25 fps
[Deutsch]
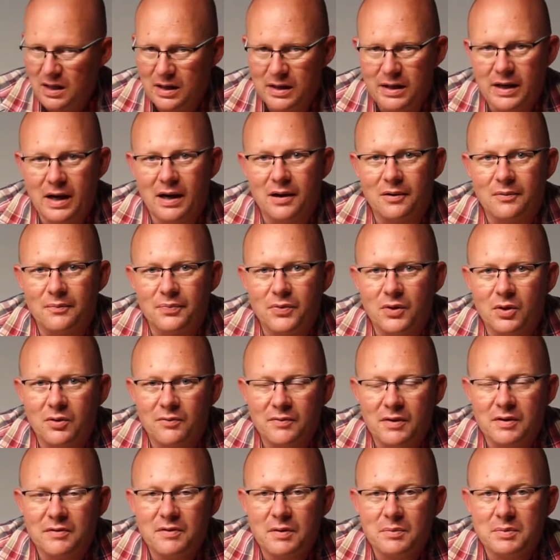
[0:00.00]
Ja, und
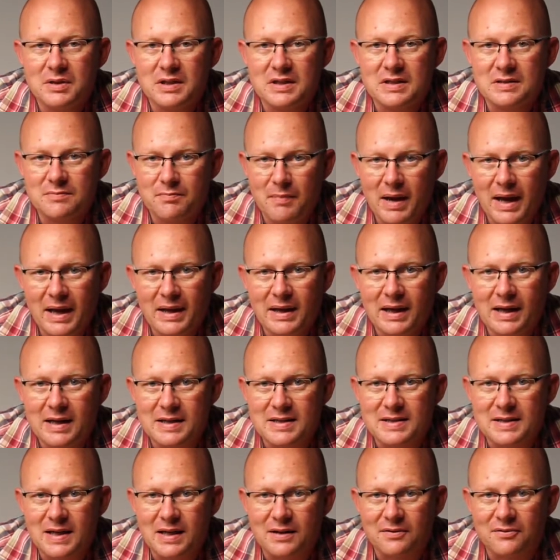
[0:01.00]
wenn wir mit diesen Mac
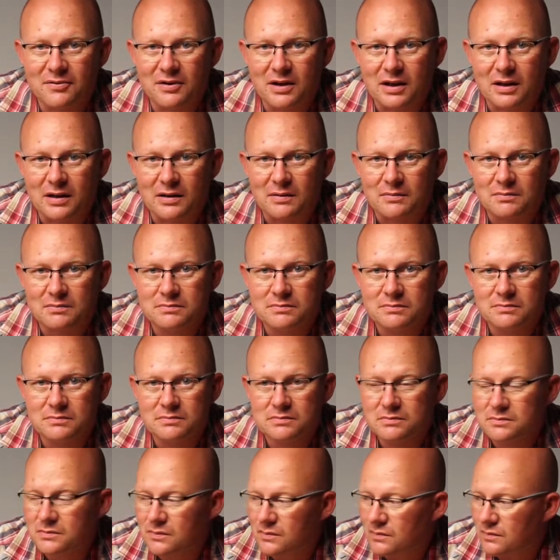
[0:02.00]
Lights anfangen,
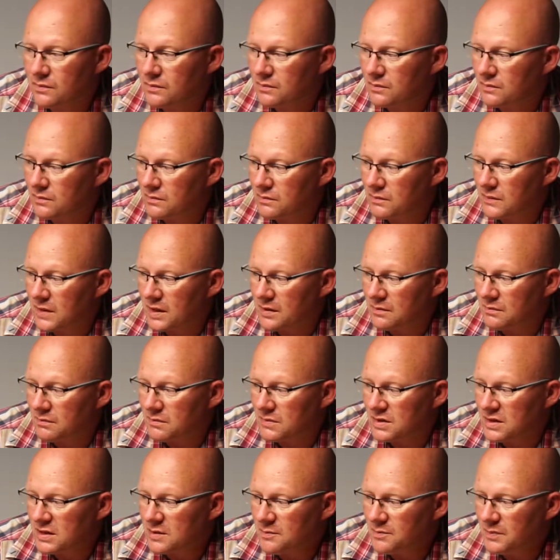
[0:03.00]
dann
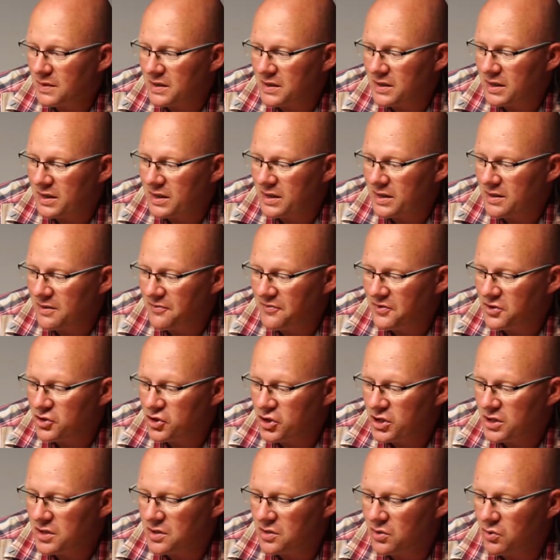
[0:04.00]
sieht man ja hier
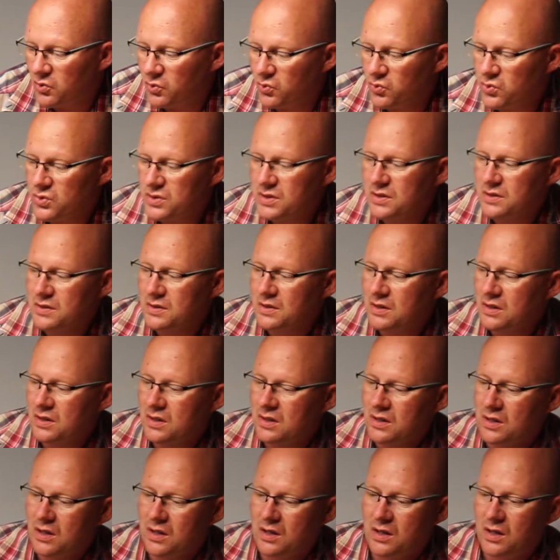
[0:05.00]
verschiedene Größen.
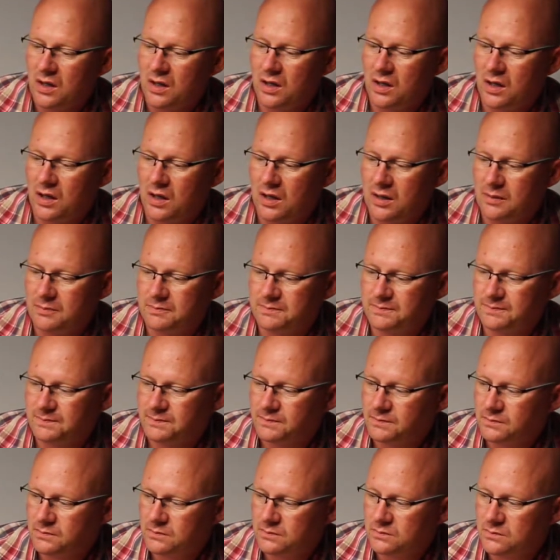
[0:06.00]

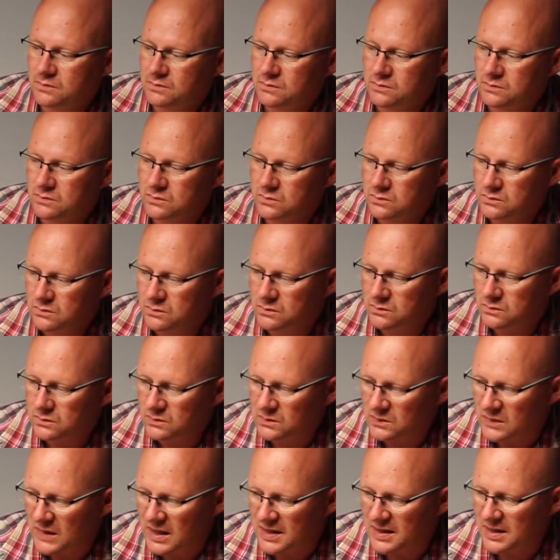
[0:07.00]
Ähm,
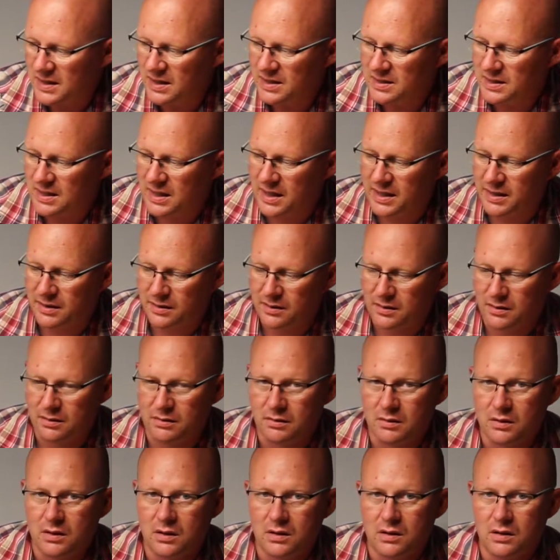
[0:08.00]
das hier ist
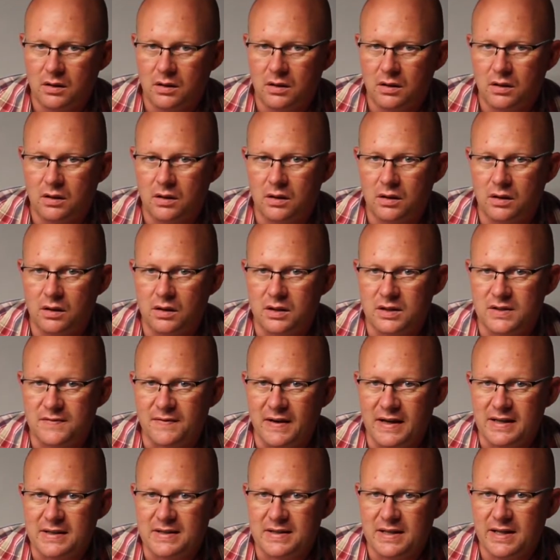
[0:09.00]
eine
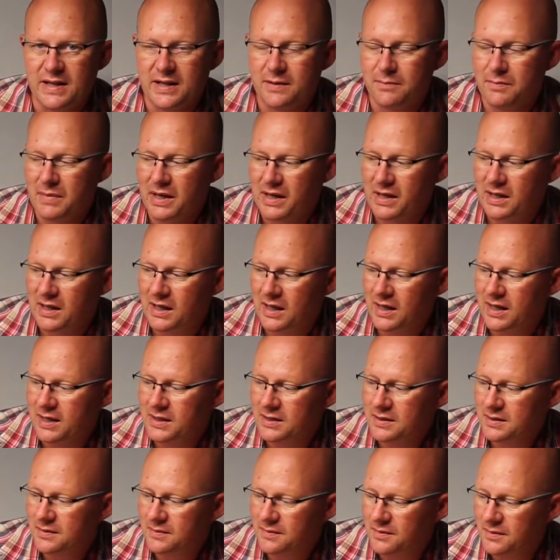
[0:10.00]
Zweizellen Mac
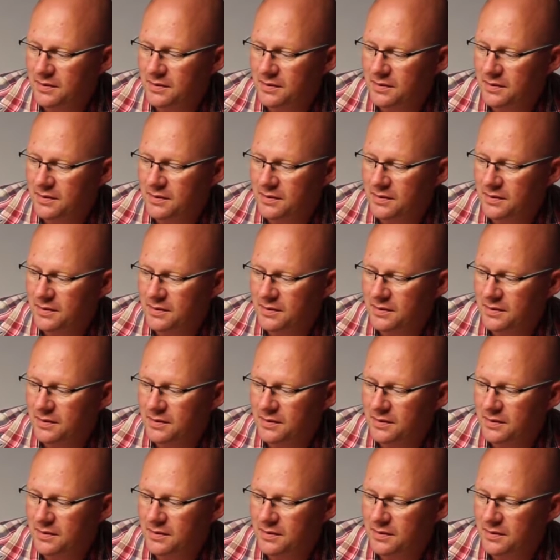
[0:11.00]
Light.